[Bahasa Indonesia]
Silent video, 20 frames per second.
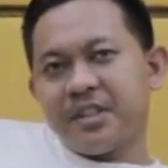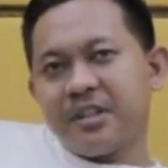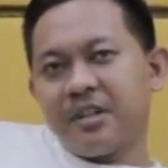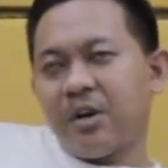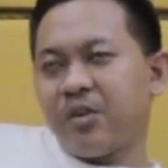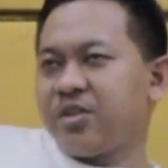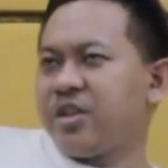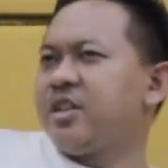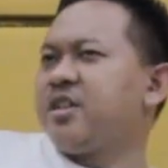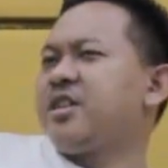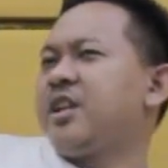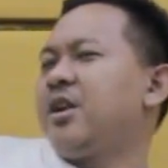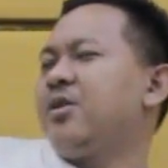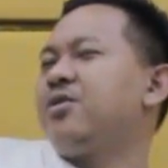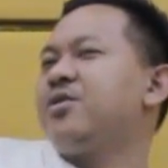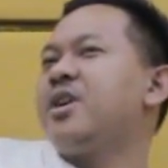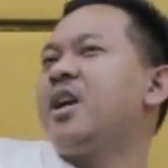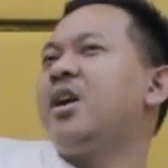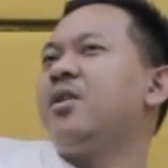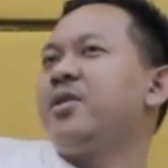gak usah
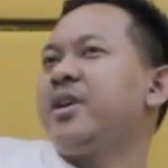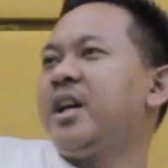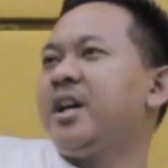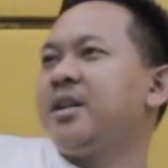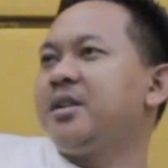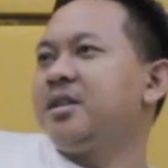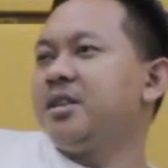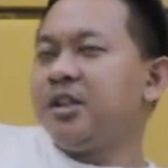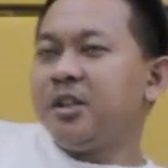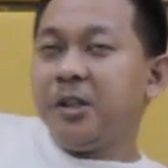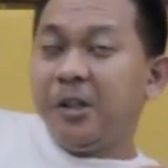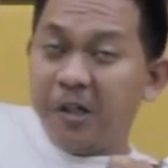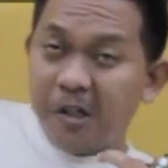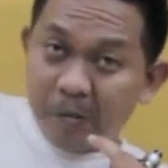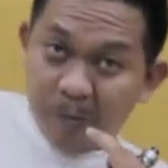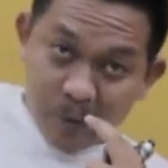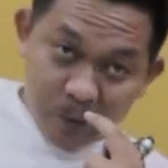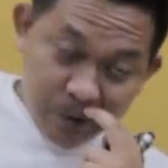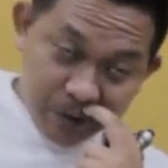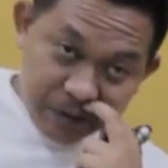terlalu jauh ya.
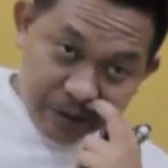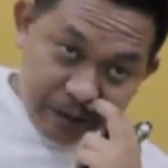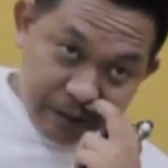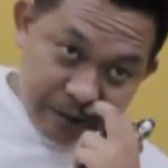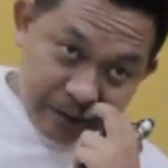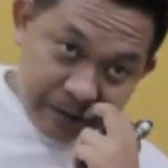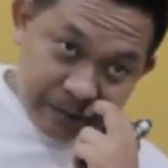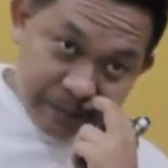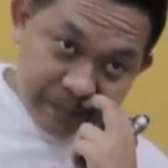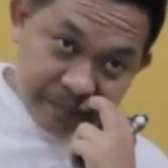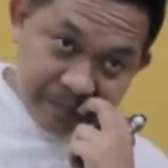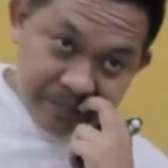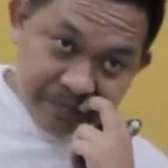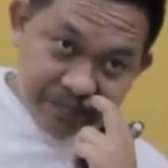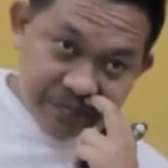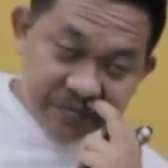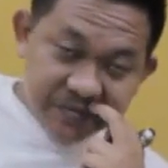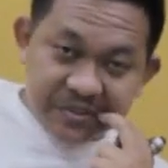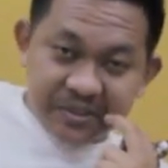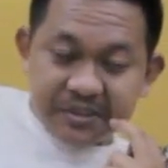Mungkin
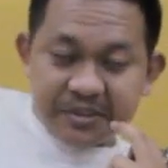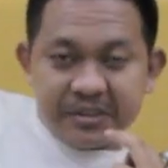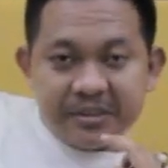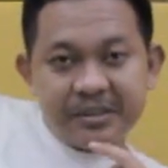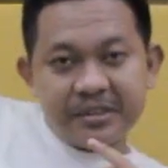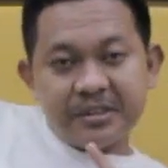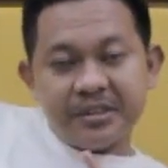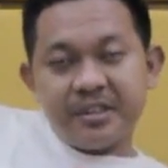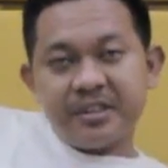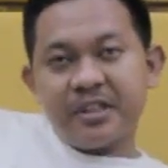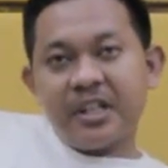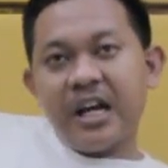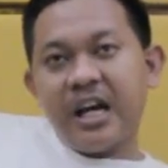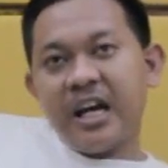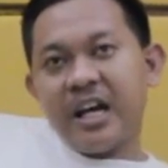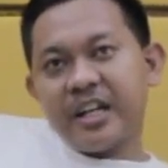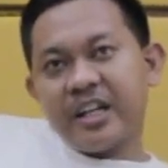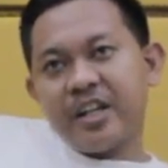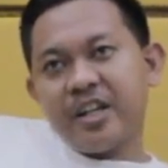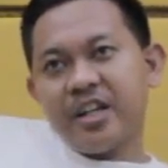
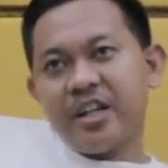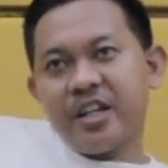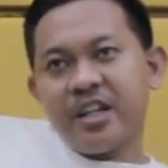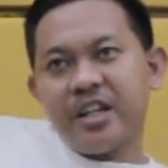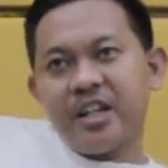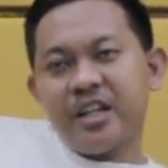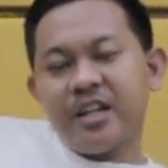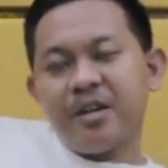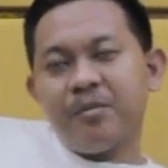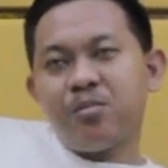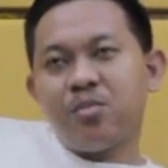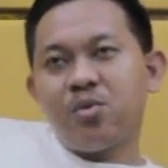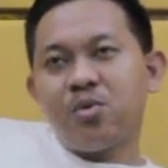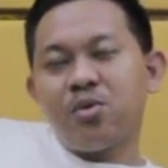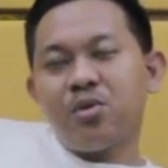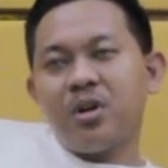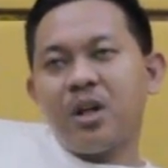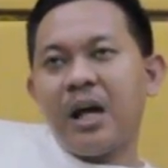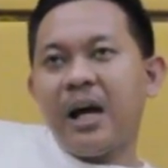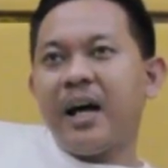dari
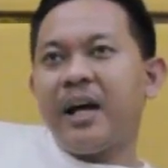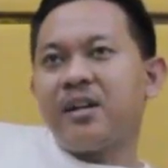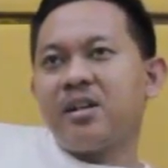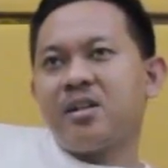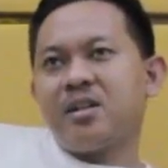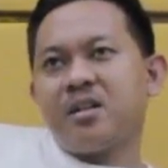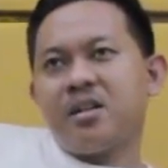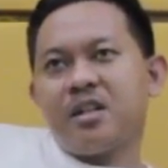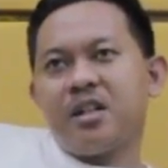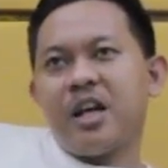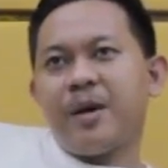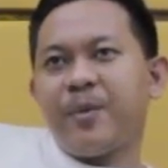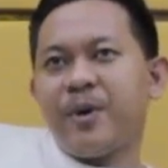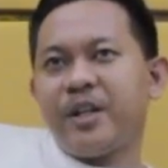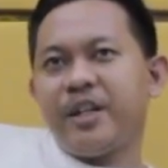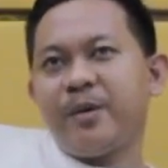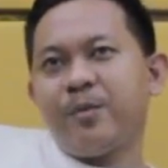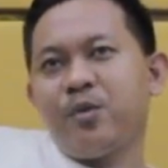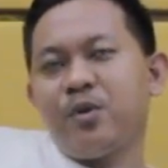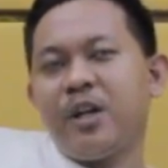bulan
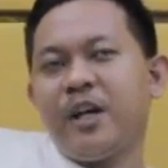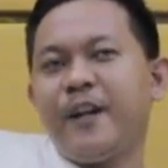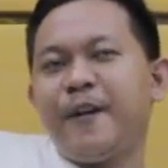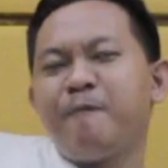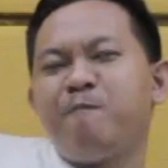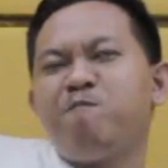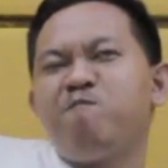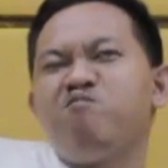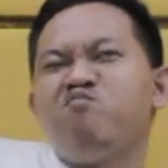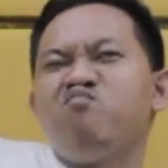apa nih? Bulan